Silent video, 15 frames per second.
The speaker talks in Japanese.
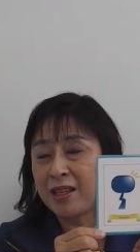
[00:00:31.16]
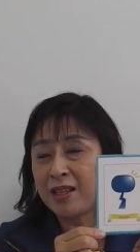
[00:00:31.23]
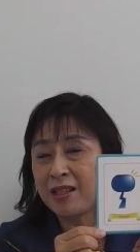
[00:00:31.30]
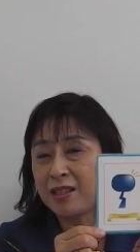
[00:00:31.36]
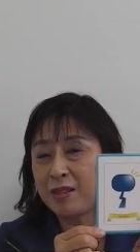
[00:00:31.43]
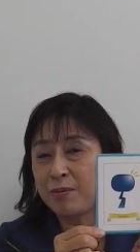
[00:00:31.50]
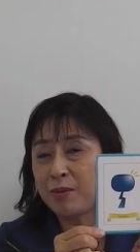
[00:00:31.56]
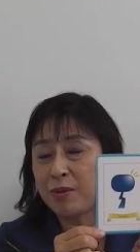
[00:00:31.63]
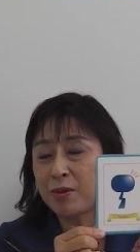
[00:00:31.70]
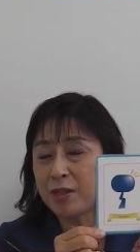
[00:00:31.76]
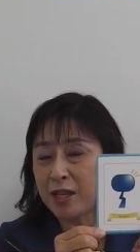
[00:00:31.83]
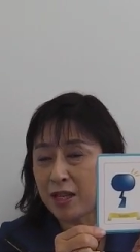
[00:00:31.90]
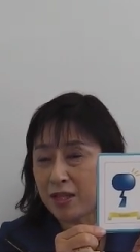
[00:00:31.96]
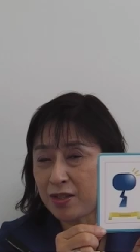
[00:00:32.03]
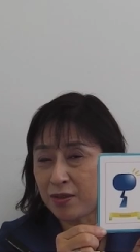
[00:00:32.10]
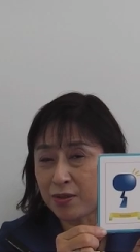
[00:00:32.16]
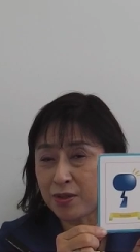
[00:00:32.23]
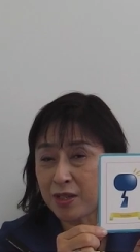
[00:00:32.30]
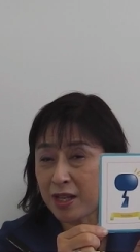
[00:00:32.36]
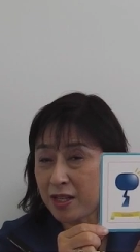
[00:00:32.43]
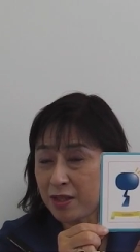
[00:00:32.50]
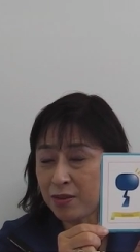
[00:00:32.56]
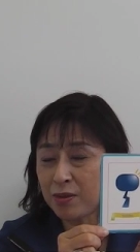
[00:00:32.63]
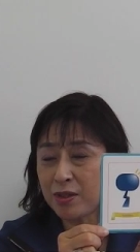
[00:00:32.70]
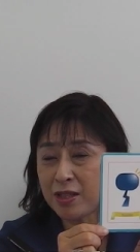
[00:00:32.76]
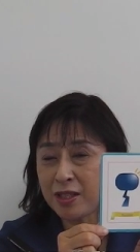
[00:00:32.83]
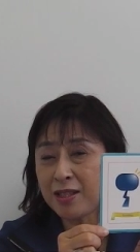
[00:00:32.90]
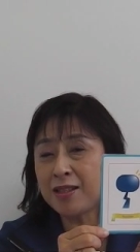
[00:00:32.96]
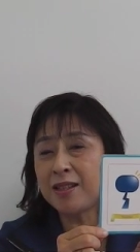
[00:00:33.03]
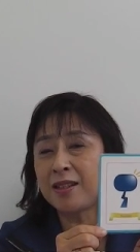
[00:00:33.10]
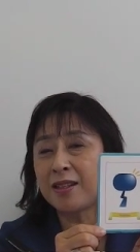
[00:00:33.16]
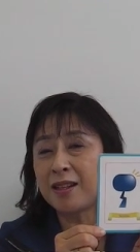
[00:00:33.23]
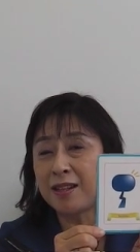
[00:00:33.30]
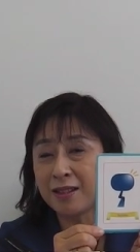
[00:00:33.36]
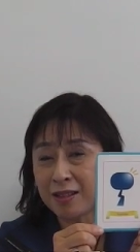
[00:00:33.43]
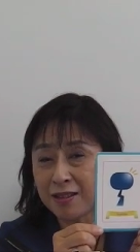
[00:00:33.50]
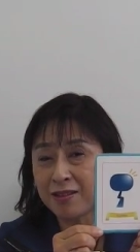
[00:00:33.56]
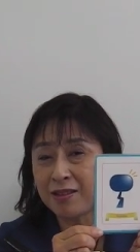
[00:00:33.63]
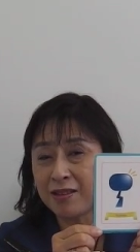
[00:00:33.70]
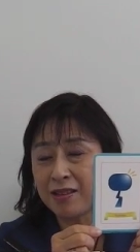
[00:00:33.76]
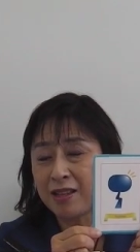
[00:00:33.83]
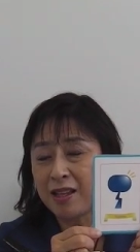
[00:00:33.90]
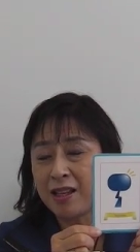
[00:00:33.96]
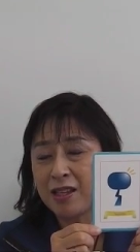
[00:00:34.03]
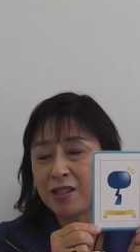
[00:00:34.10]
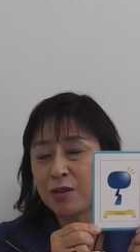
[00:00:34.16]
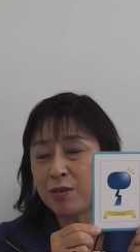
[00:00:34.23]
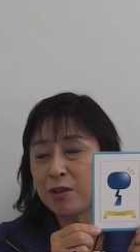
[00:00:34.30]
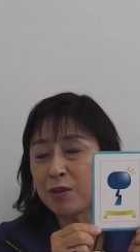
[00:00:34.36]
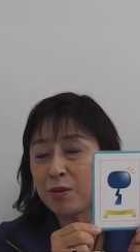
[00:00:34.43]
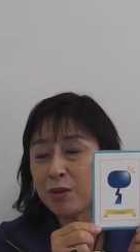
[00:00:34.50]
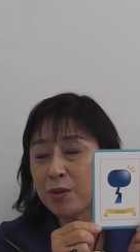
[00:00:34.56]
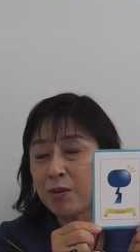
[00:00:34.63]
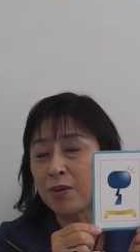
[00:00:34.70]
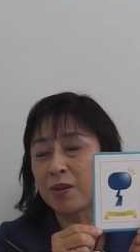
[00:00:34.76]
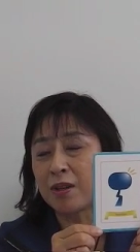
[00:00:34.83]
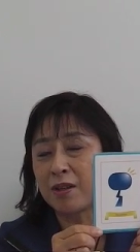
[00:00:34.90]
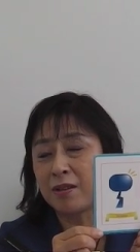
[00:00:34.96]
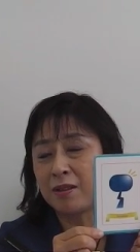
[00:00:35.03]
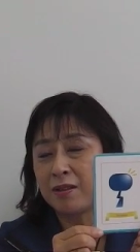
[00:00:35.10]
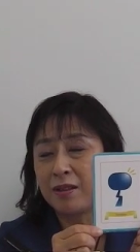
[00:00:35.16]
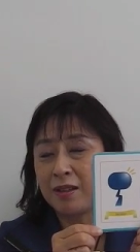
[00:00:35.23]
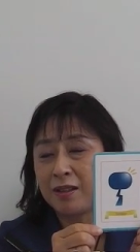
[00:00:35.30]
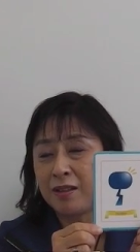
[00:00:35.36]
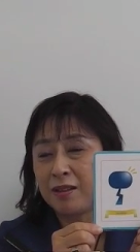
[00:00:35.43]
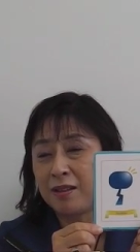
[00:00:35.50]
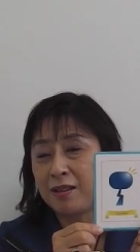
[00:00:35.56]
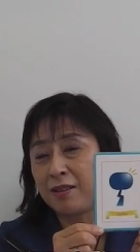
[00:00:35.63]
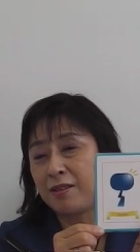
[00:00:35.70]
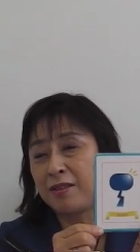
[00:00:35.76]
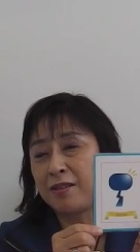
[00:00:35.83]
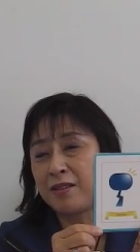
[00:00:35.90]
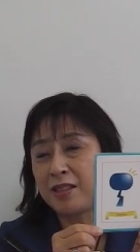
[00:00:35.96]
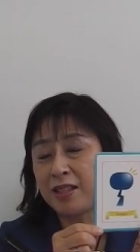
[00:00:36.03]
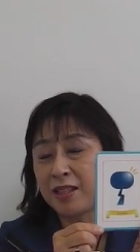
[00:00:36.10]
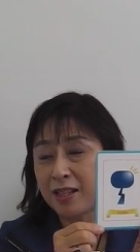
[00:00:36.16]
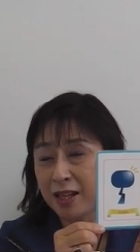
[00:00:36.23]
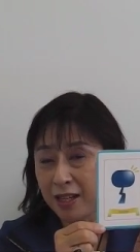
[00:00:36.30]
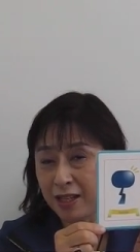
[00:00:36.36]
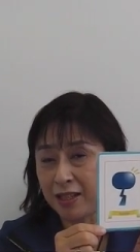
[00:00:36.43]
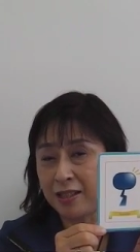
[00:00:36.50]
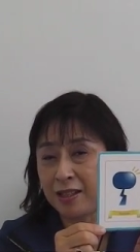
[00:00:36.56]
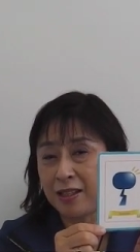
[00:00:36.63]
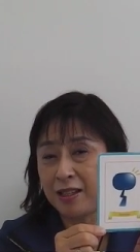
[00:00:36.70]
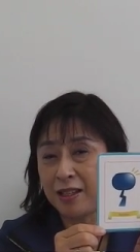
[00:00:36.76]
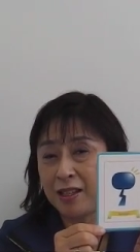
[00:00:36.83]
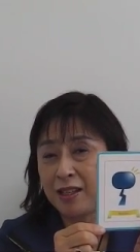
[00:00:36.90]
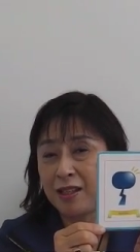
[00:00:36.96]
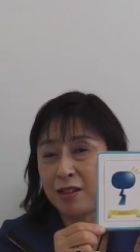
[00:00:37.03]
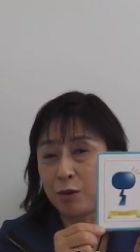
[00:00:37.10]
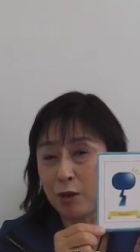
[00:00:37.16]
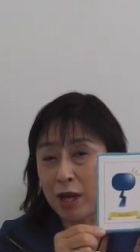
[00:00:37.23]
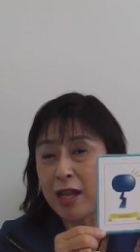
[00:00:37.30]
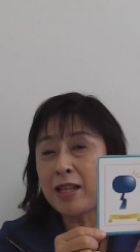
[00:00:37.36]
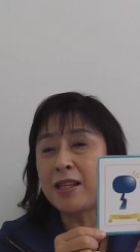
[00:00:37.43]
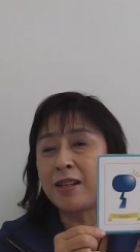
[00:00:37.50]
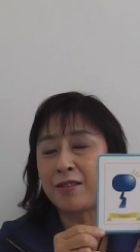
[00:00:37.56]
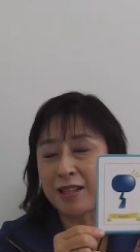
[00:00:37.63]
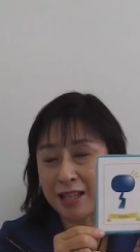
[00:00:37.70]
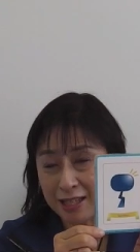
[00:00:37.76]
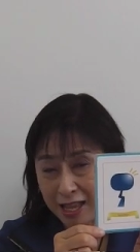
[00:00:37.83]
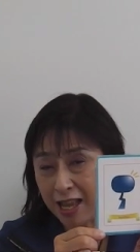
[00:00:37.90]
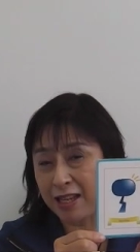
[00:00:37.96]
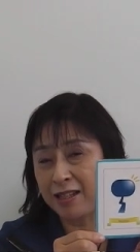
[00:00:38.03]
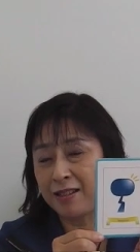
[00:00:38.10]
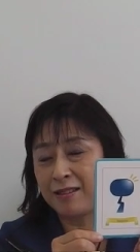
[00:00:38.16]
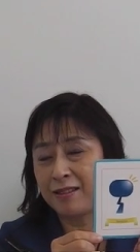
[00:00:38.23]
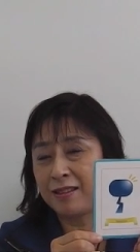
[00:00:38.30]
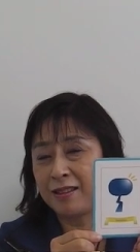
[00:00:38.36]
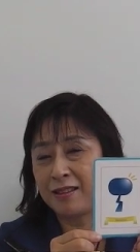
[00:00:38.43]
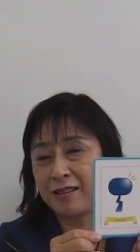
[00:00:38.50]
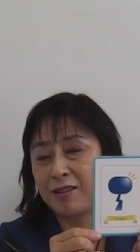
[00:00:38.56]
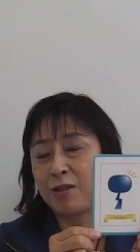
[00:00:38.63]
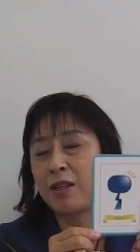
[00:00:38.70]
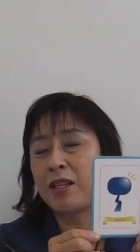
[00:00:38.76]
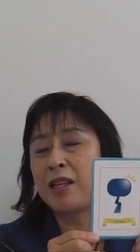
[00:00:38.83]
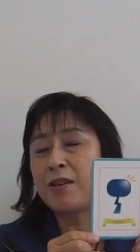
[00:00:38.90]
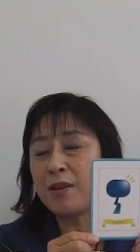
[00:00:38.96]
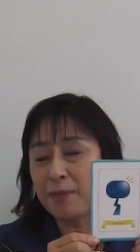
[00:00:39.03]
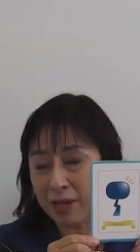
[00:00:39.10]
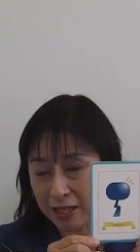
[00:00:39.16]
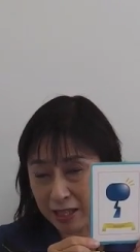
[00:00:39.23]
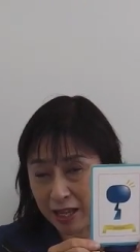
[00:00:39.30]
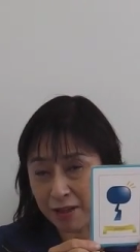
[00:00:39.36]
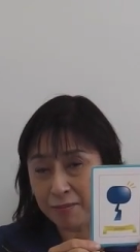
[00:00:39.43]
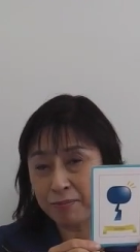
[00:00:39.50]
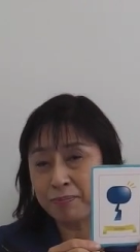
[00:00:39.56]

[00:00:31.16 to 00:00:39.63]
自分の最初の最初の小さな感覚、そんなことを、うん、しっかり捉えてください。それではまた。